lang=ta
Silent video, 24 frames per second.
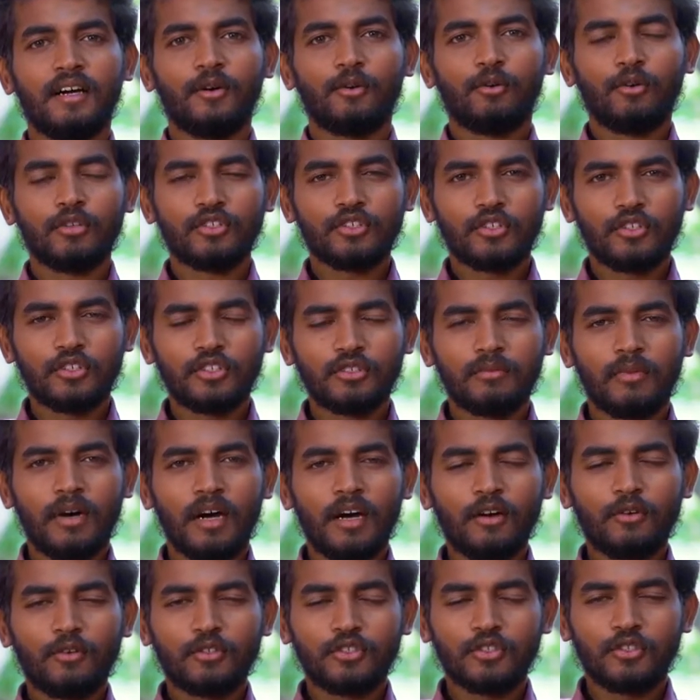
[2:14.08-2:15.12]
கொஞ்சம்
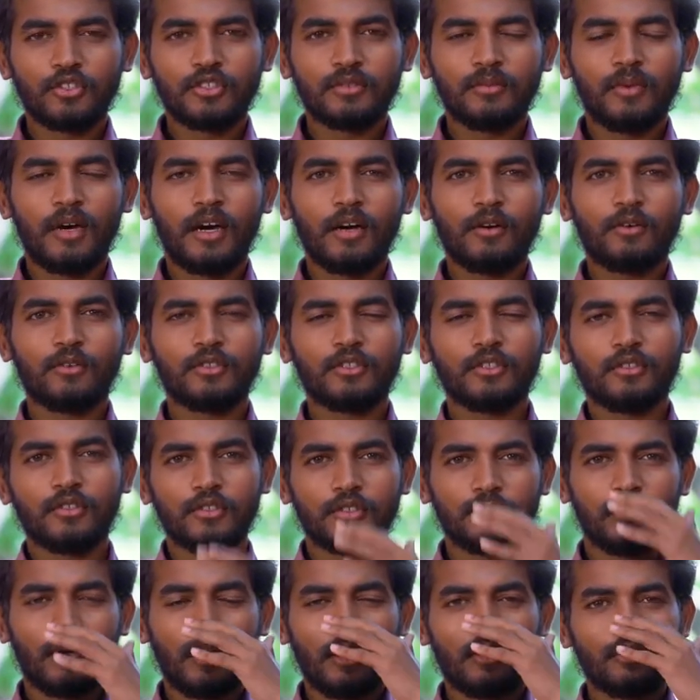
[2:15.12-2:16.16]
கொஞ்சமாக கொஞ்சம் கொஞ்சமாக கொஞ்சம்
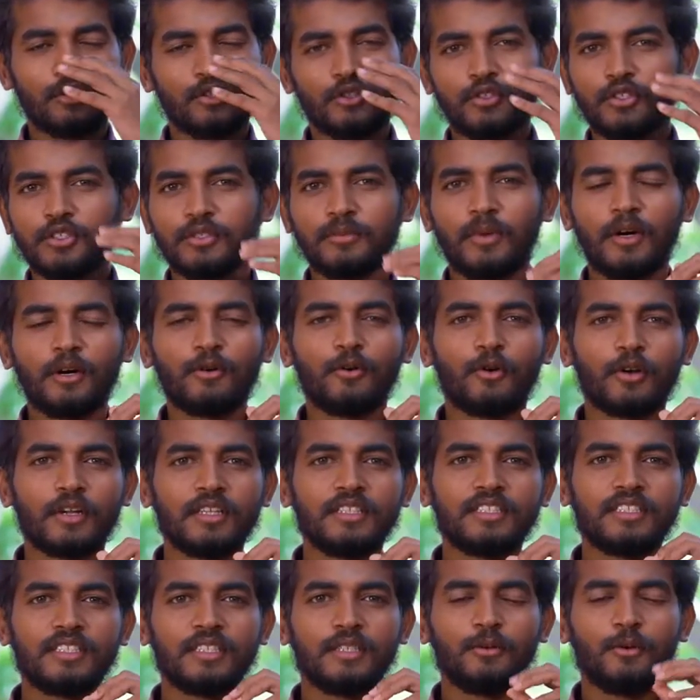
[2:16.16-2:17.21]
கொஞ்சமாக கொஞ்சம் கொஞ்சமாக
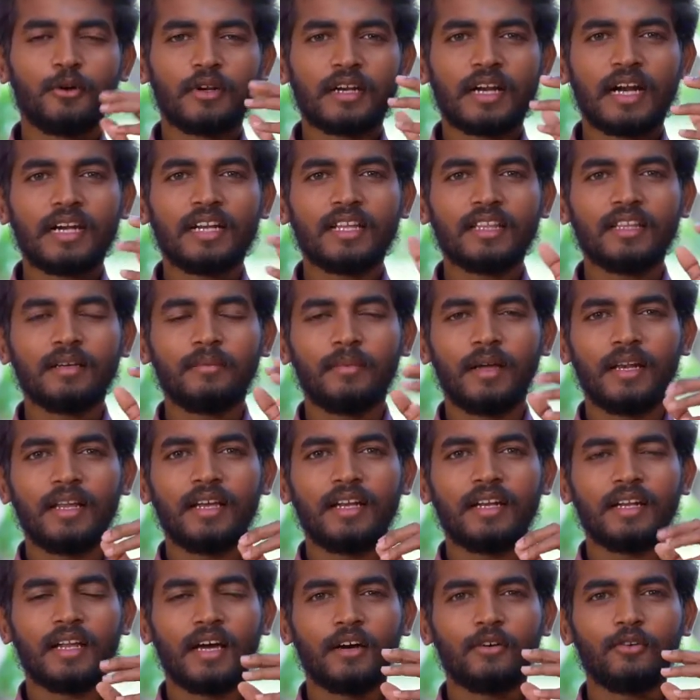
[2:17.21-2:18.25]
குறைஞ்சு ஒரு கட்டத்துக்கு
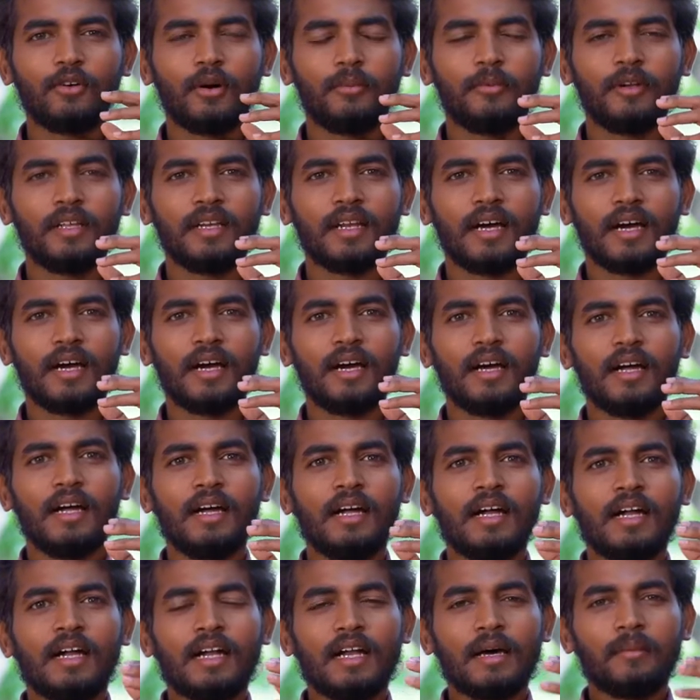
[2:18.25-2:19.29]
மேலே என்ன ஆகும் அப்படின்னா
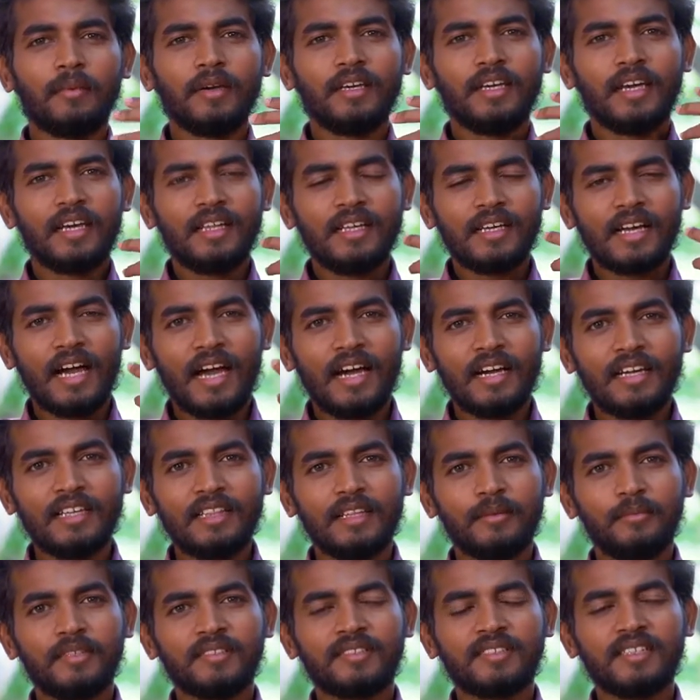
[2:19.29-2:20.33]
நம்ம எதுக்காக
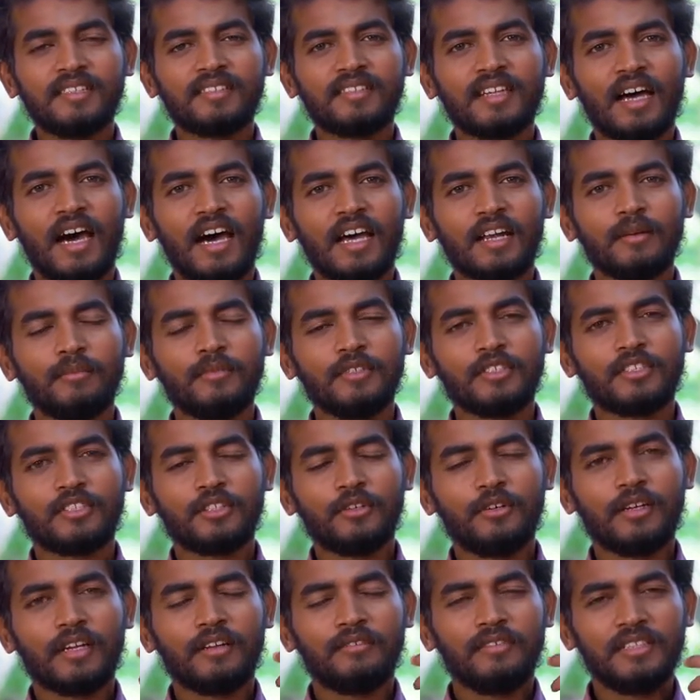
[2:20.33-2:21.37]
இந்த பிஸ்னஸ்
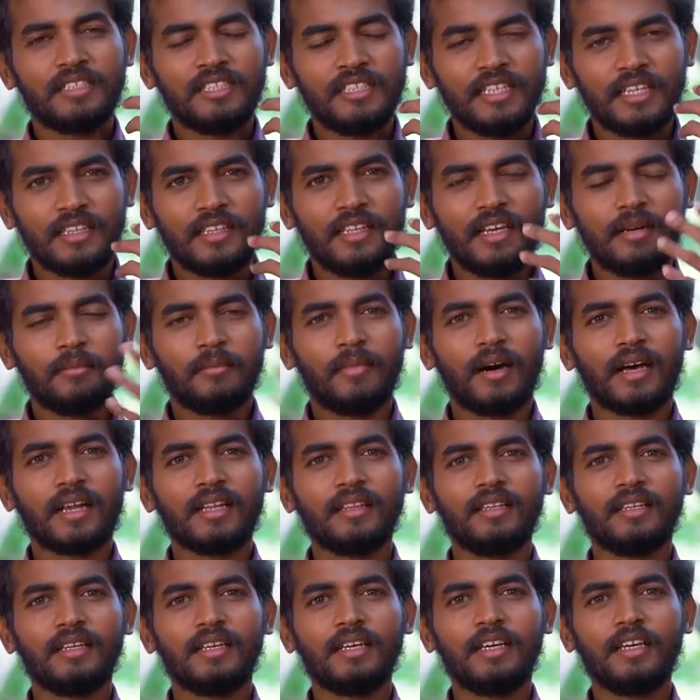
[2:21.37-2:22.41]
ஆரம்பித்தோன்ற விஷயத்தையே
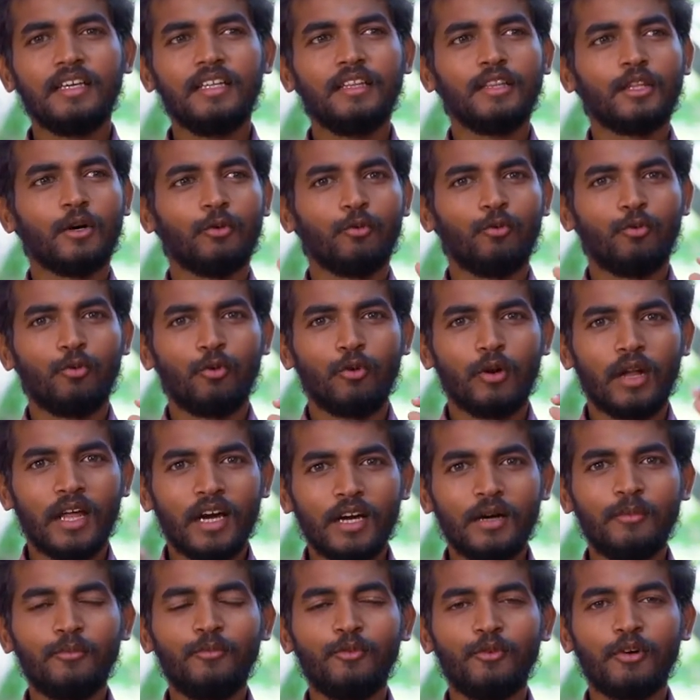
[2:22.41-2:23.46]
மறந்து இந்த
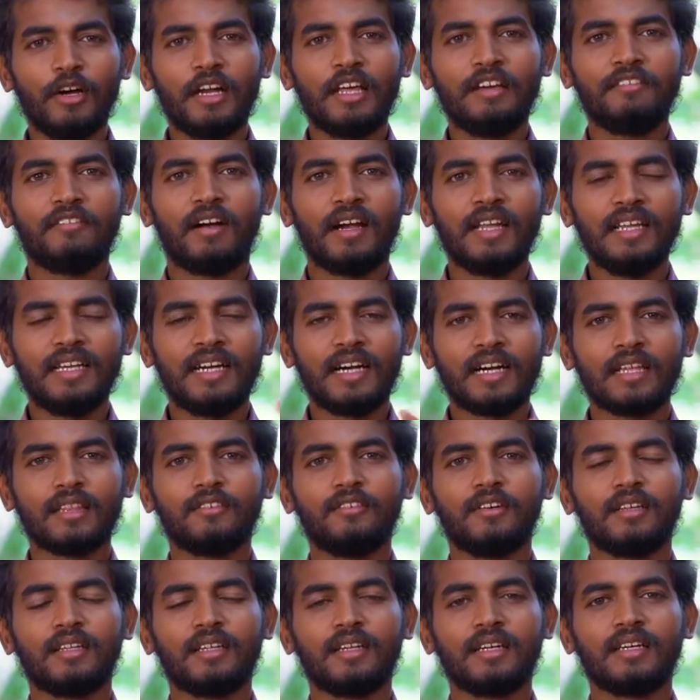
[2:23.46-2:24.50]
உலகம் உங்களை
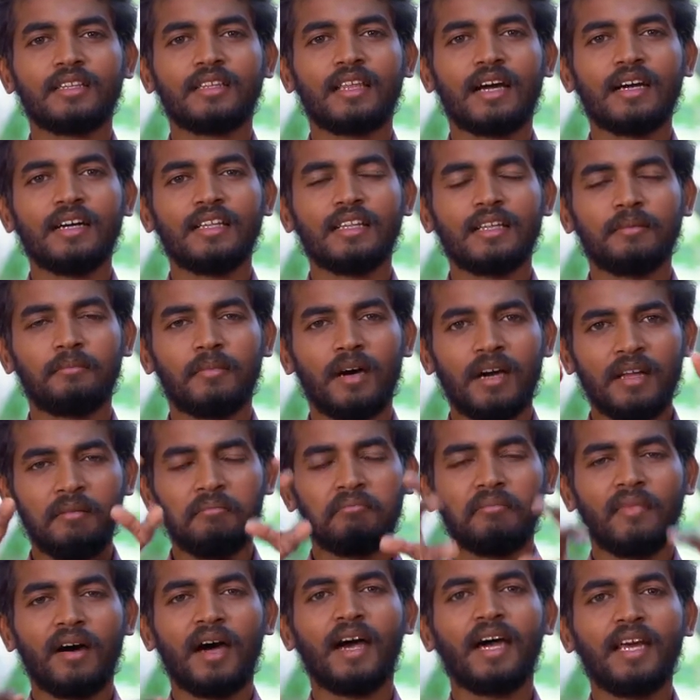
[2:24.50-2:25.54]
வழிநடத்துவதற்கு தகுந்த மாதிரி
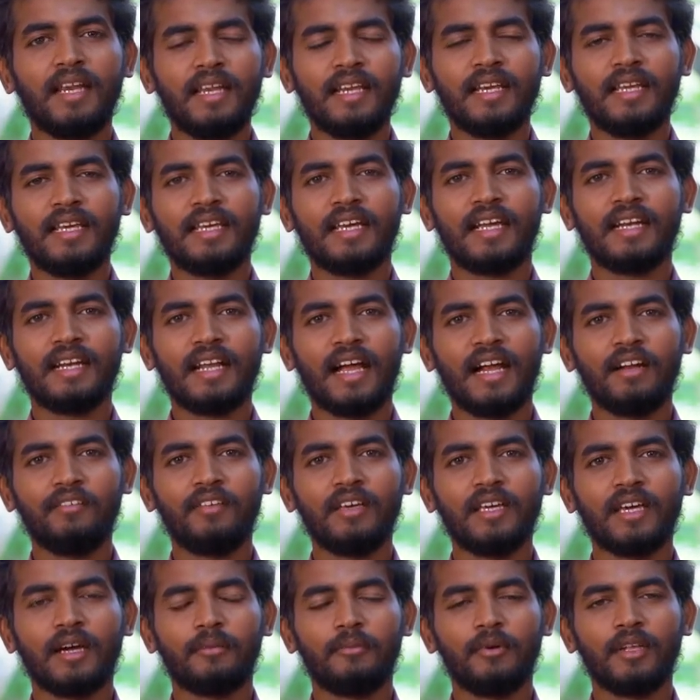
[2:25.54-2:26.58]
மாறி நீங்கள் என்ன
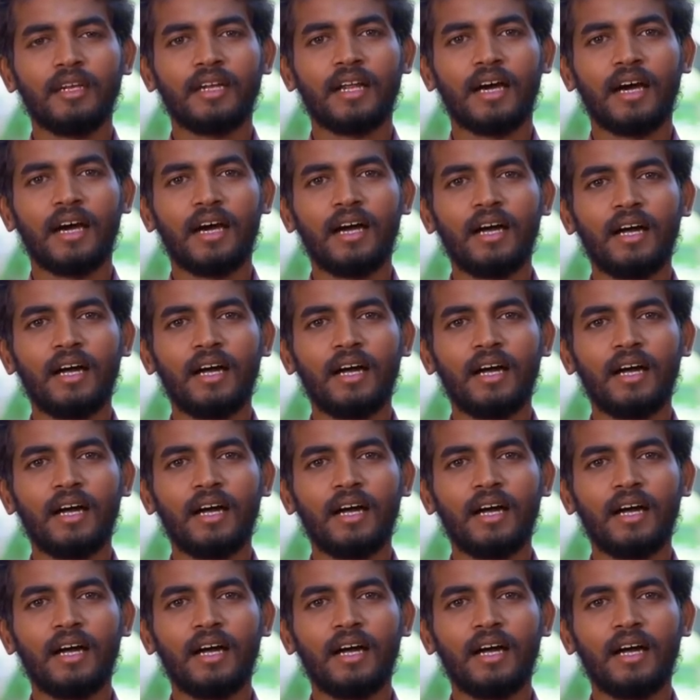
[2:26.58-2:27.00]
ஆகிடுவீங்க அப்படின்னா